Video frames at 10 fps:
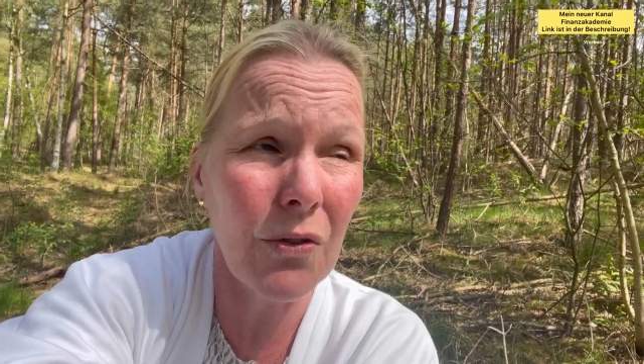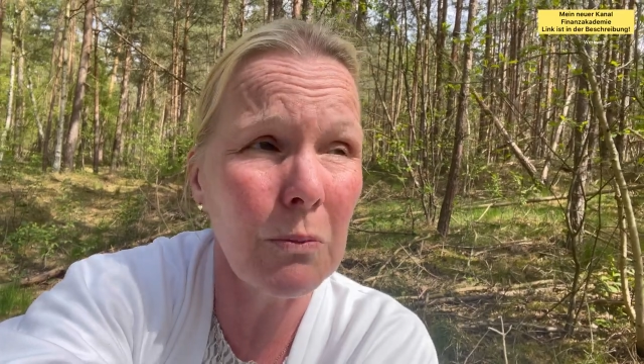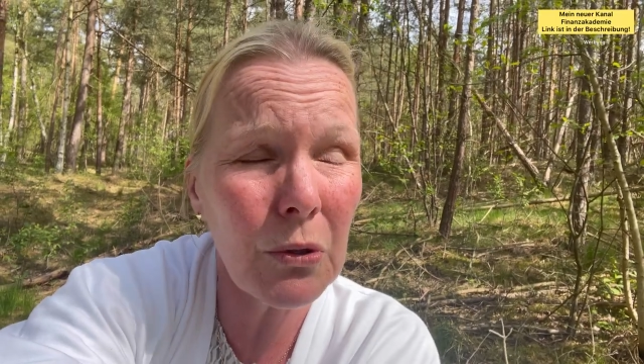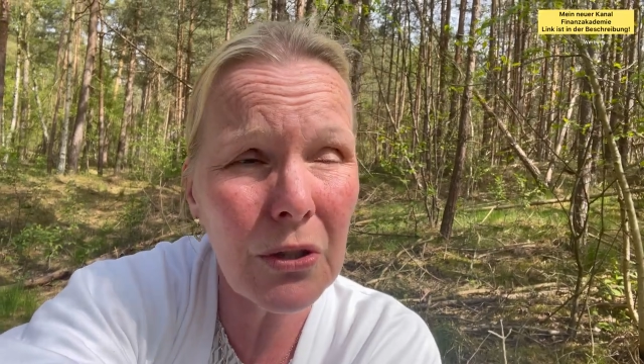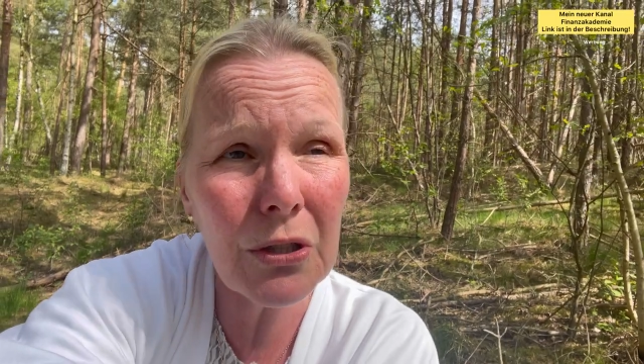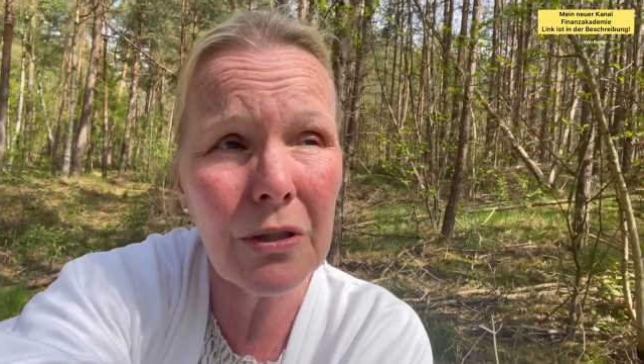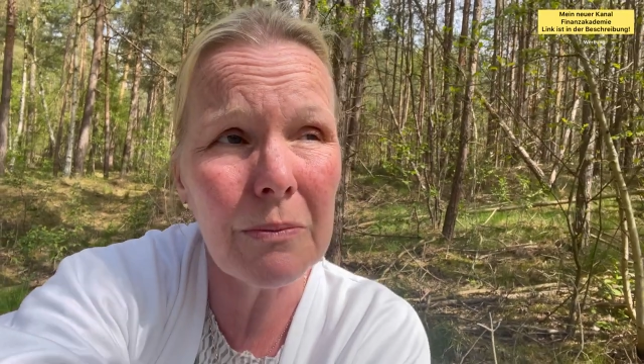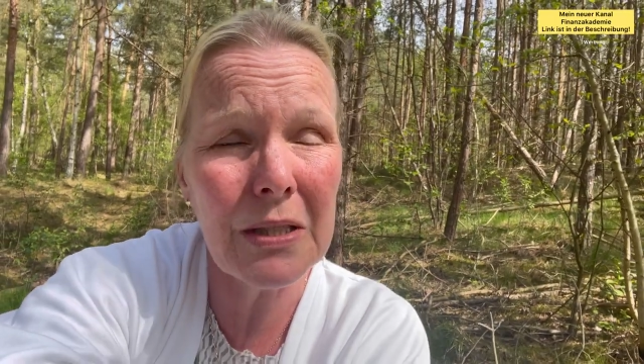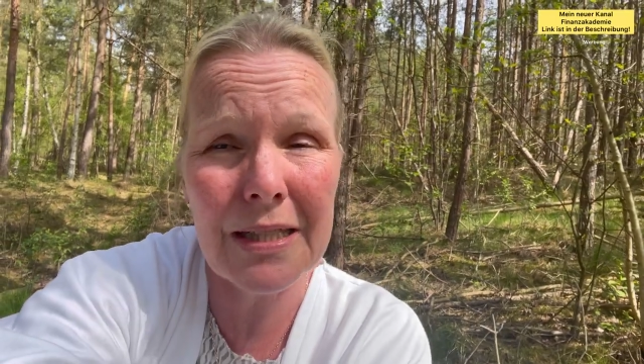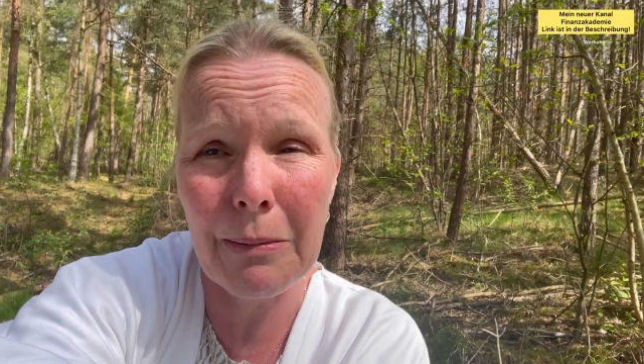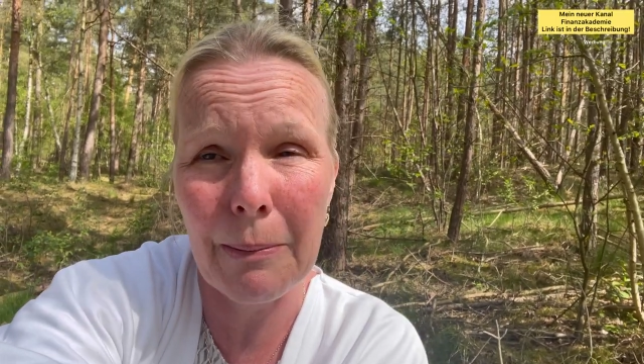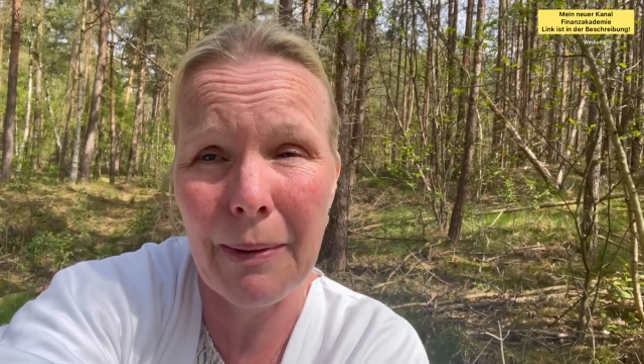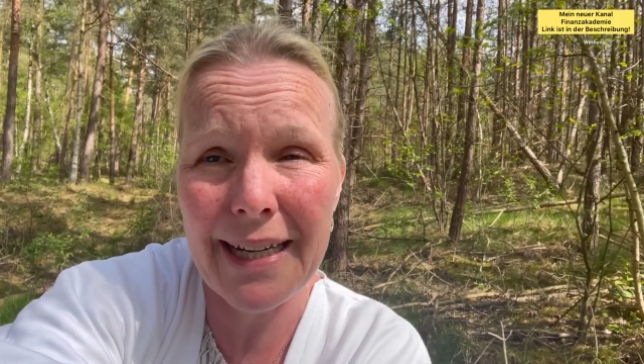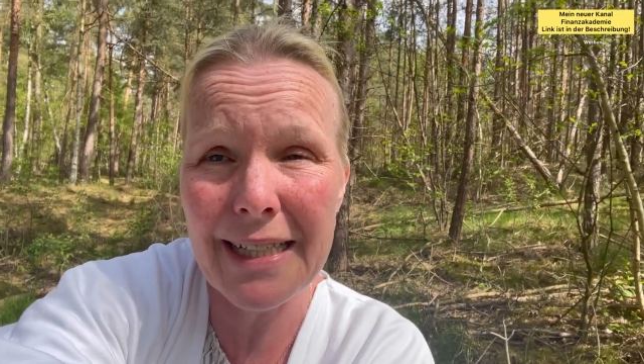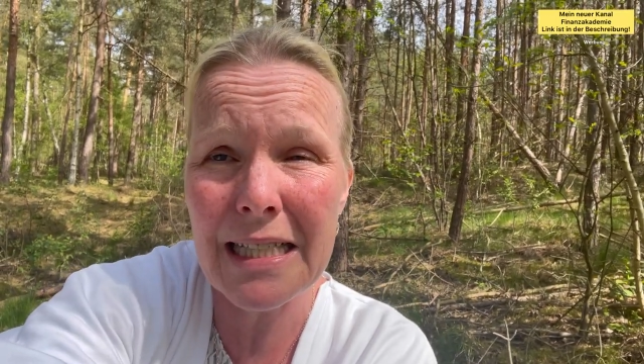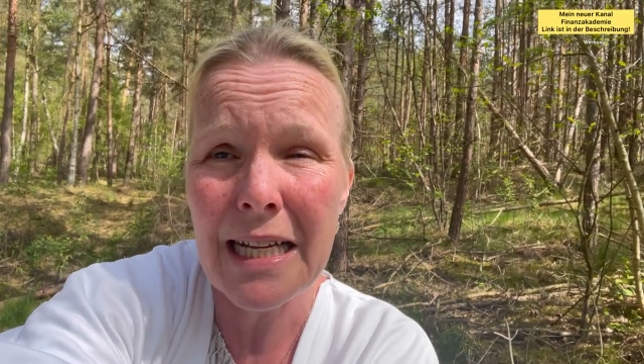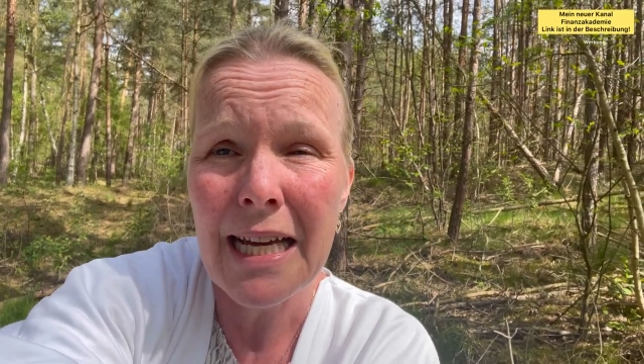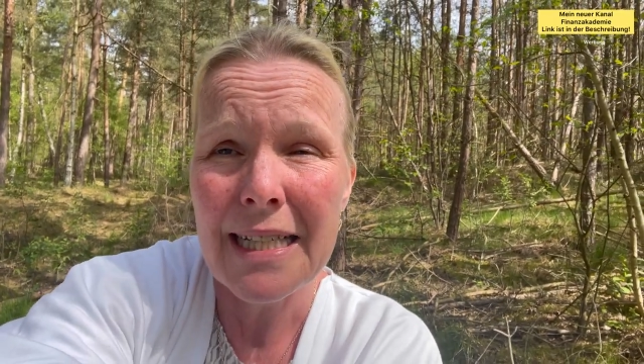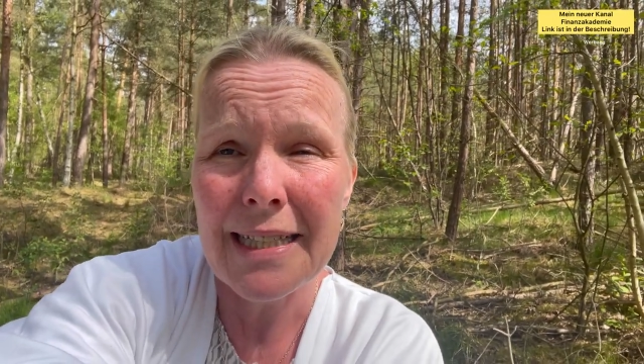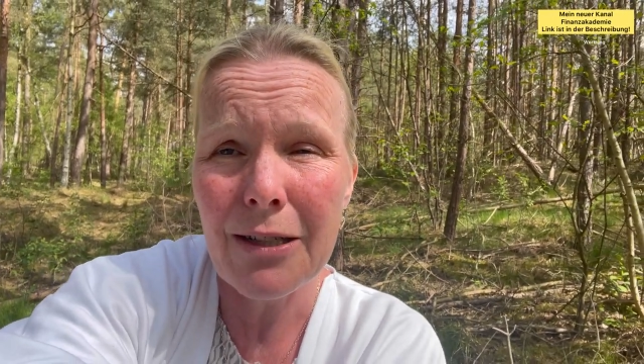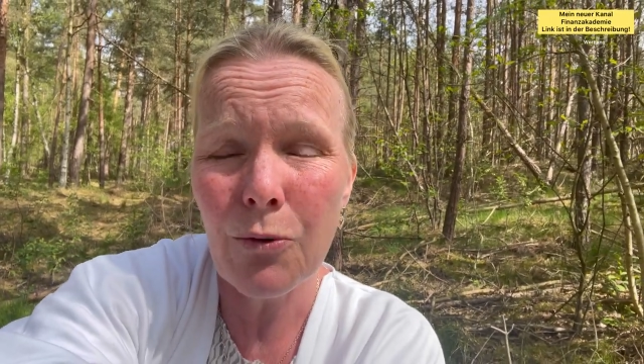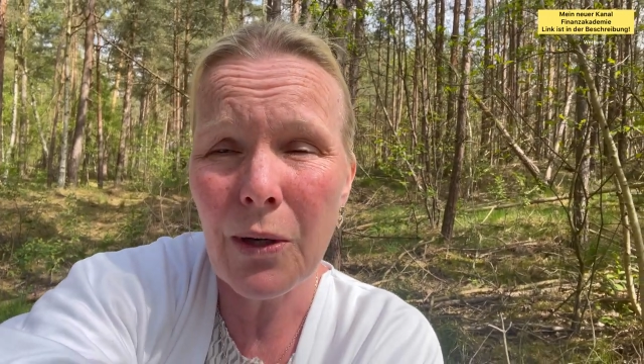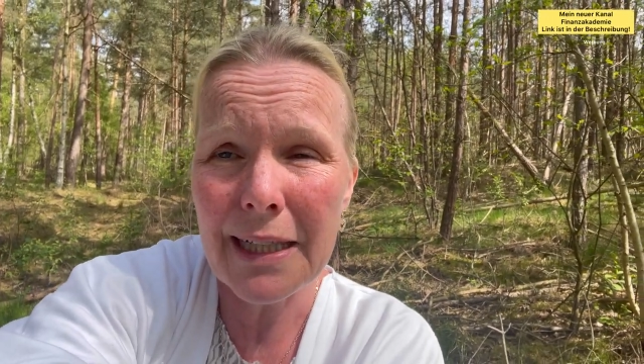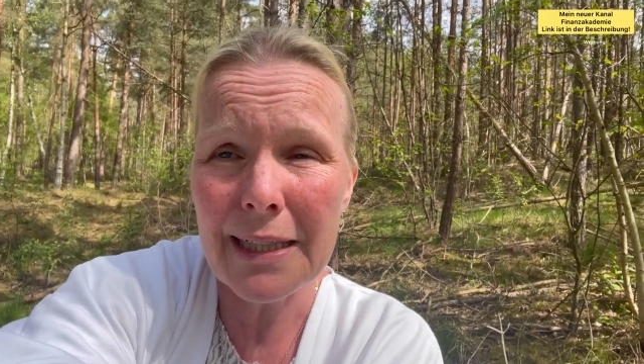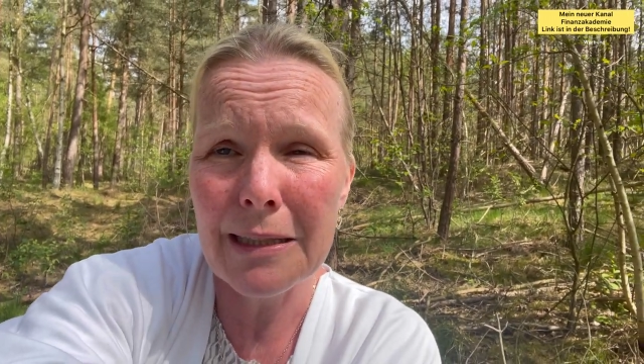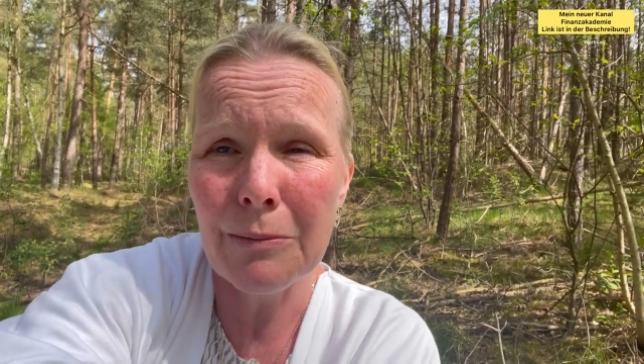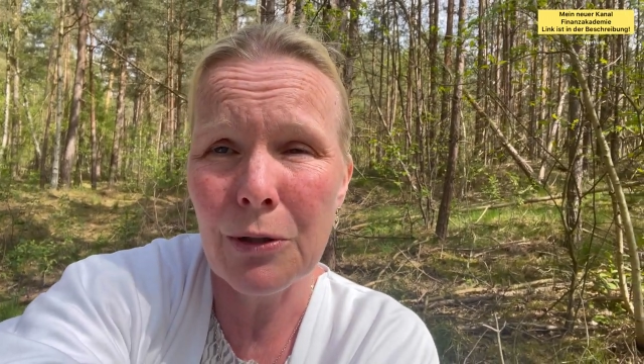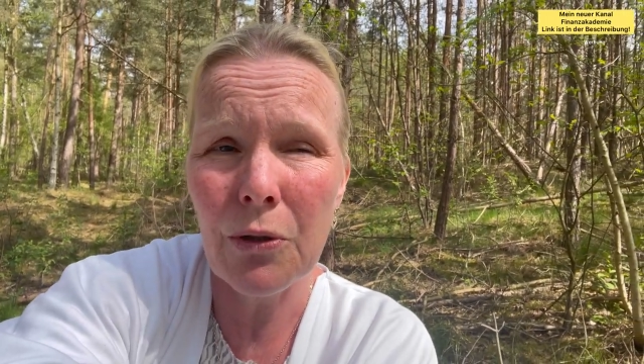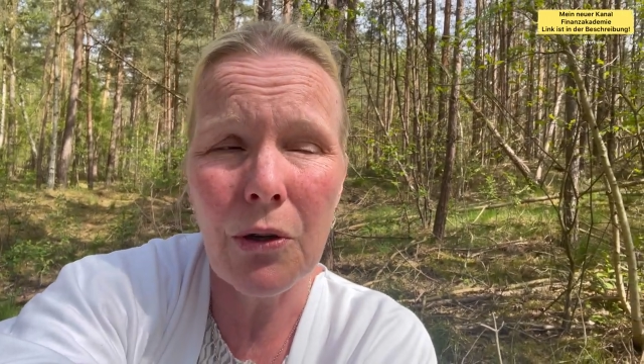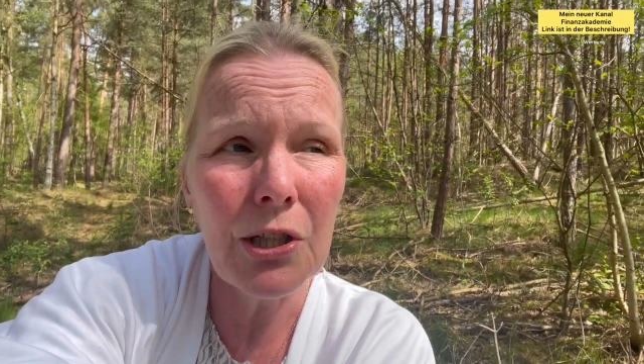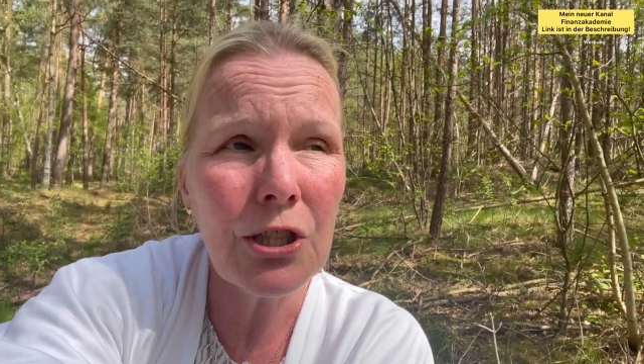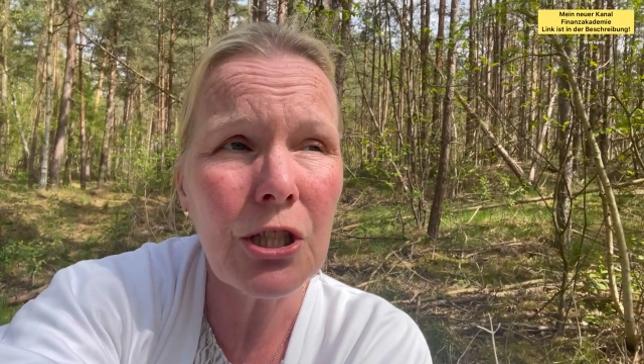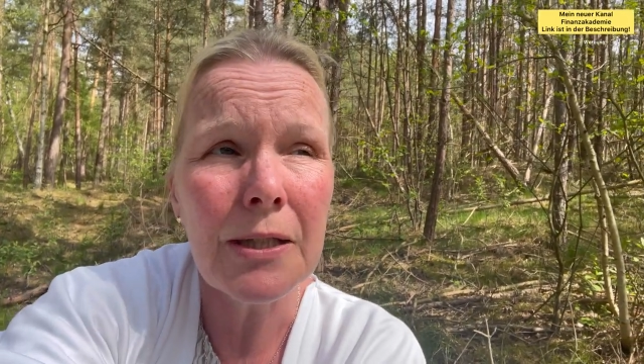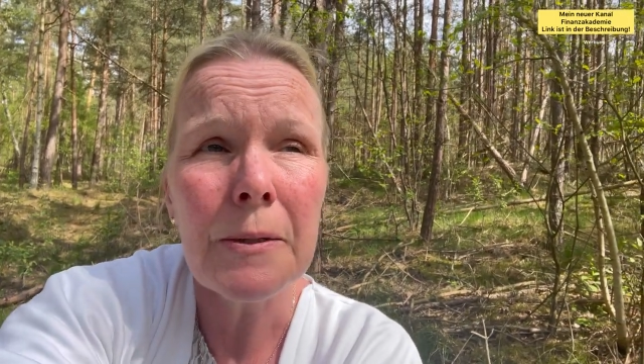Im Grunde genommen sind es aber beides sehr unangenehme Geräusche,